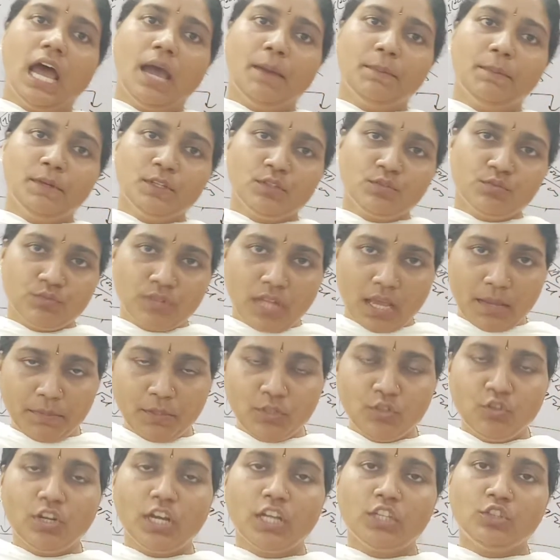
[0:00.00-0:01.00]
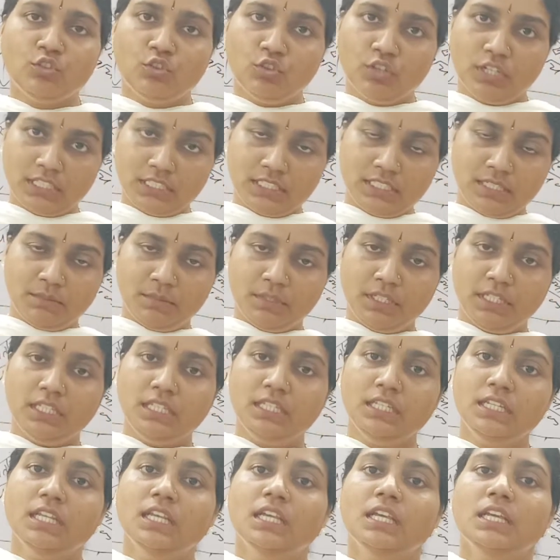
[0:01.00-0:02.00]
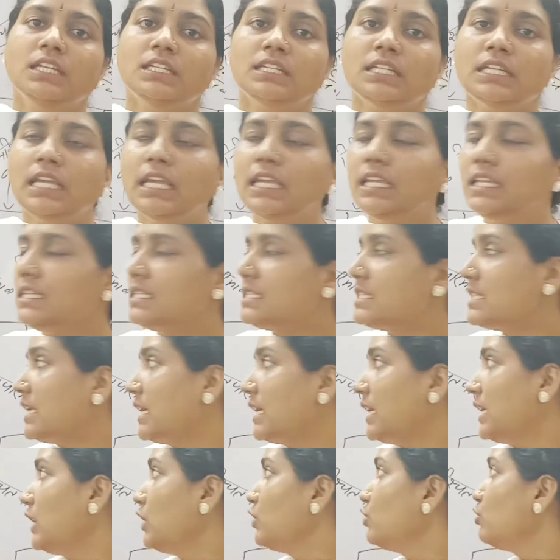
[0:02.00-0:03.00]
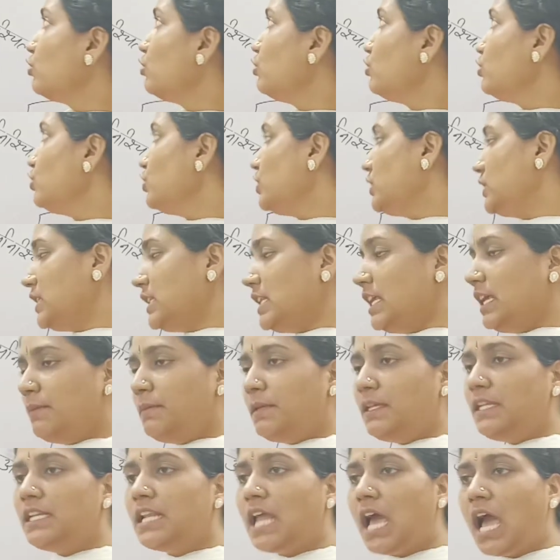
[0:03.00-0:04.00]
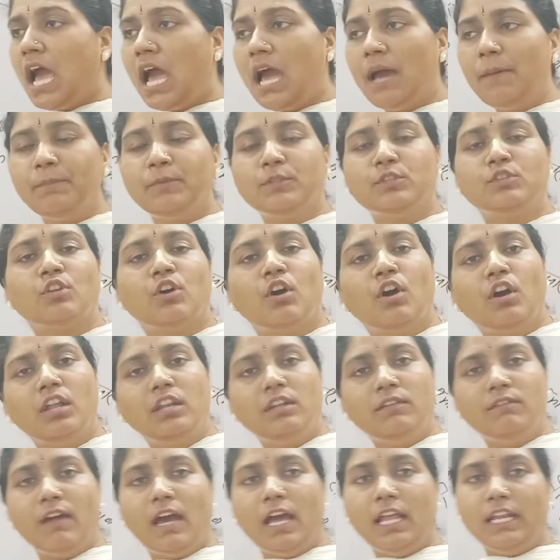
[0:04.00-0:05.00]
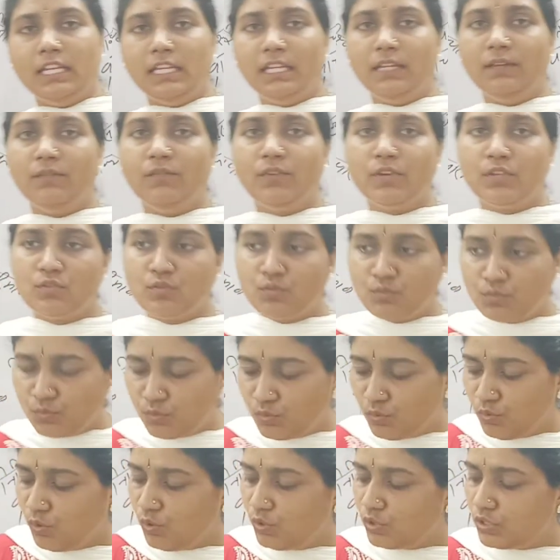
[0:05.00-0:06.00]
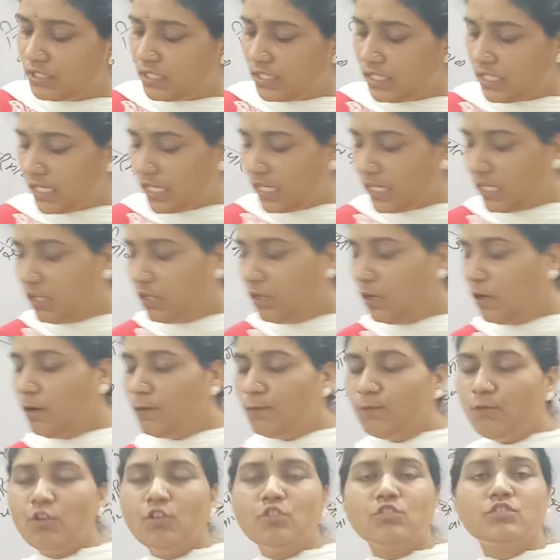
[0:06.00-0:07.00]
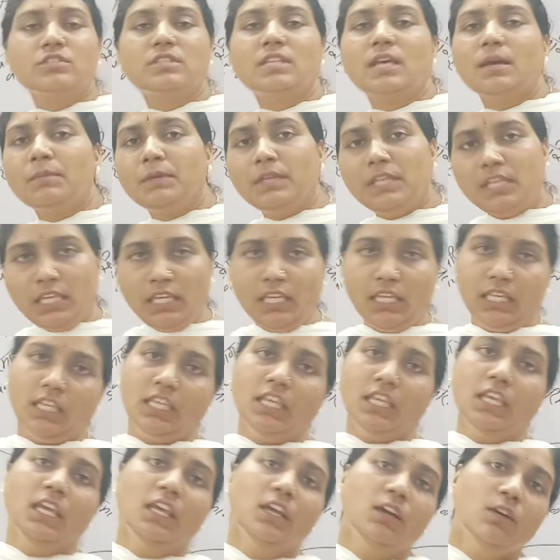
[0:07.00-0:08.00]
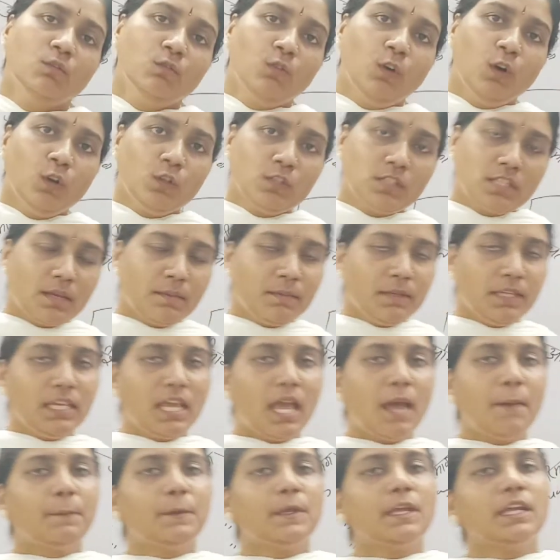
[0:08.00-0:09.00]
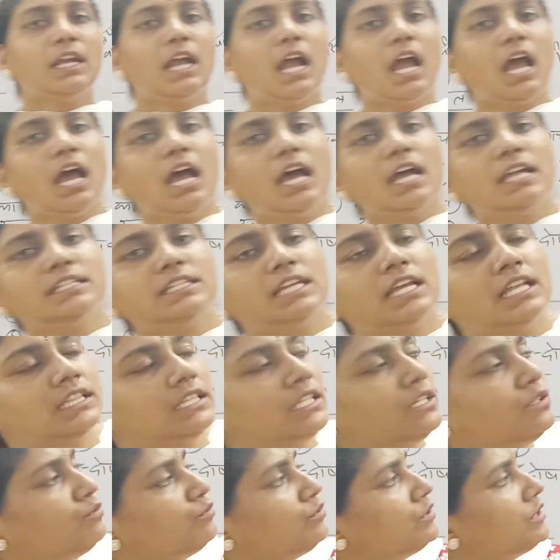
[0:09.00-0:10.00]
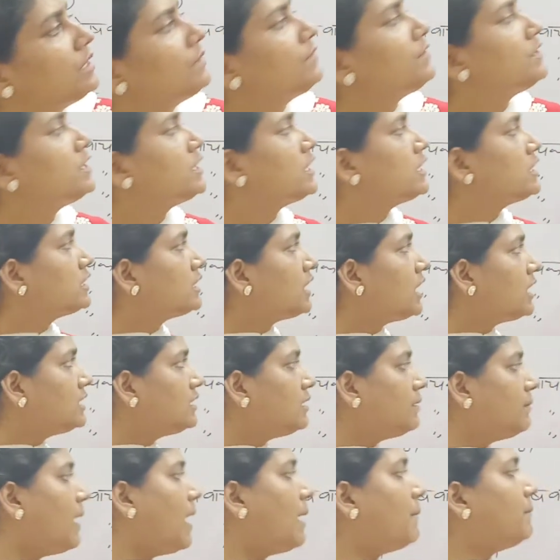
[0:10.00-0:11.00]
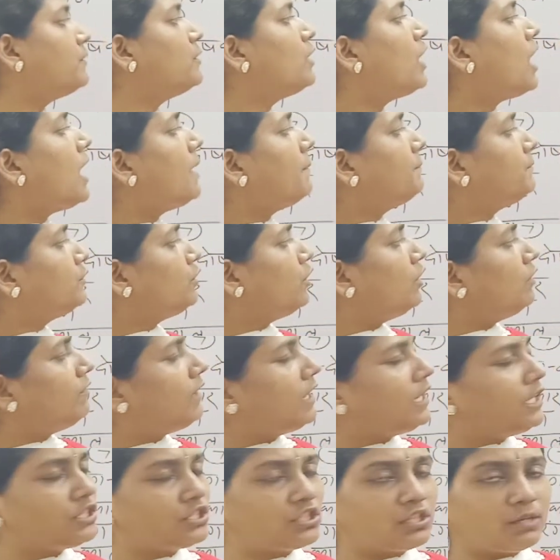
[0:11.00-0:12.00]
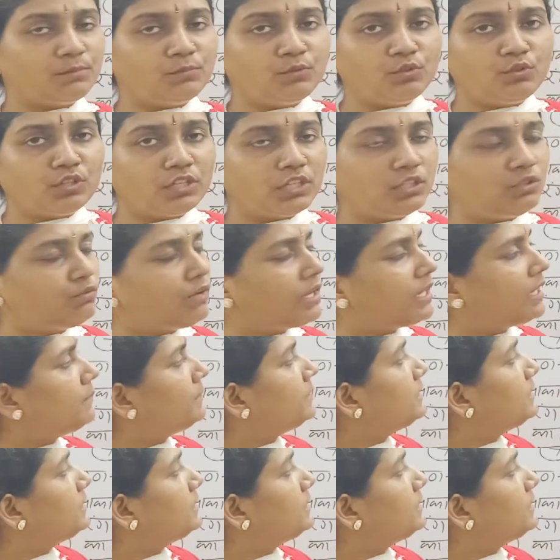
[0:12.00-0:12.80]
आपने सुना भी होगा दो गज जमीन ठीक है इस तरह के तो जितने भी नाप तौल वाले वस्तु होते हैं वो सभी वो सभी आपके कहाँ आ जाते हैं उनकी विशेषता जब आप नाप तौल वाले शब्दों के द्वारा